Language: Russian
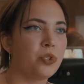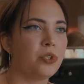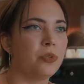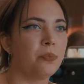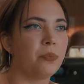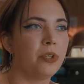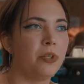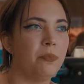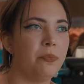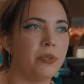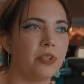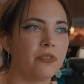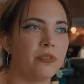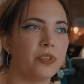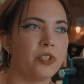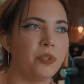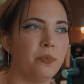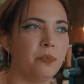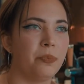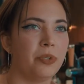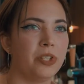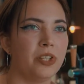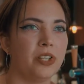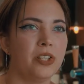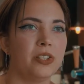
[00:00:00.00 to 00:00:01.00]
что мои первые
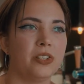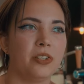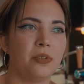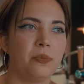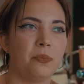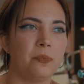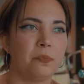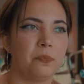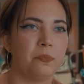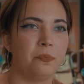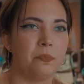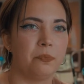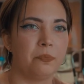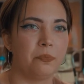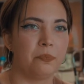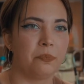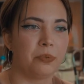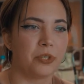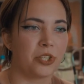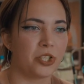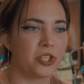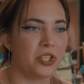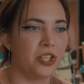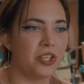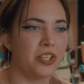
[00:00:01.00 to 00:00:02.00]
чемпионаты
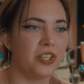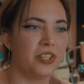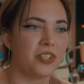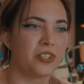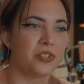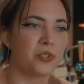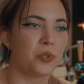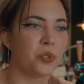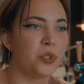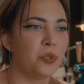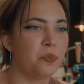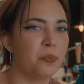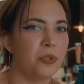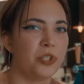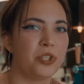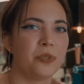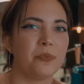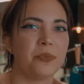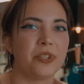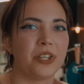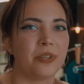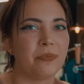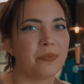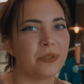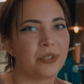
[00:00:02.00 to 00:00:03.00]
прошли с очень большим
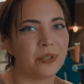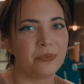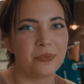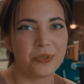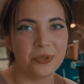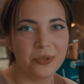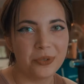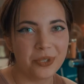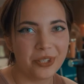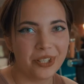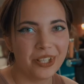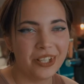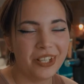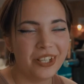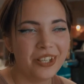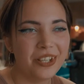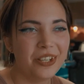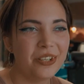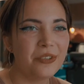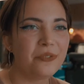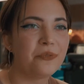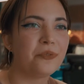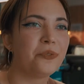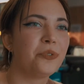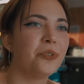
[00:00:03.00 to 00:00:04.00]
тремором рук.
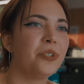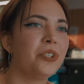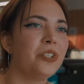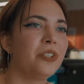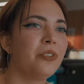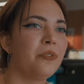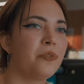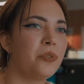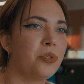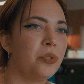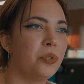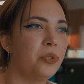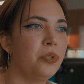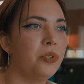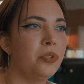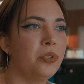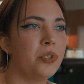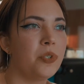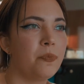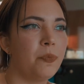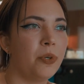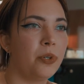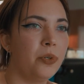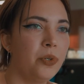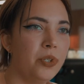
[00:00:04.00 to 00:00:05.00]
Вот, все
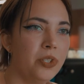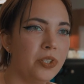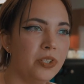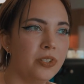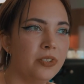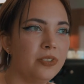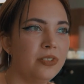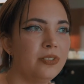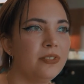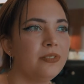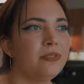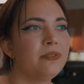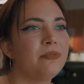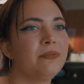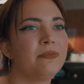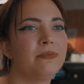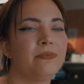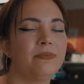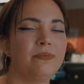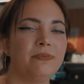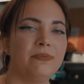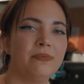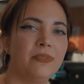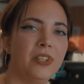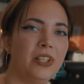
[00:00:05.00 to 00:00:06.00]
спокойно,
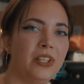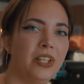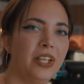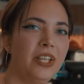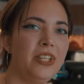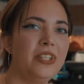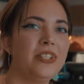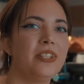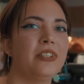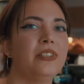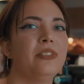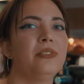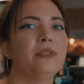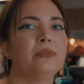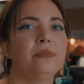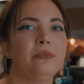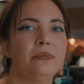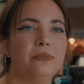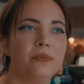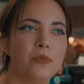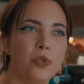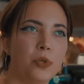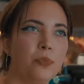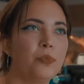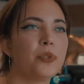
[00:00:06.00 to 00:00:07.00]
на лайте,
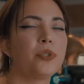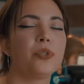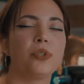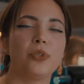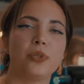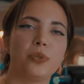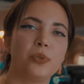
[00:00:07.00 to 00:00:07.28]
все будет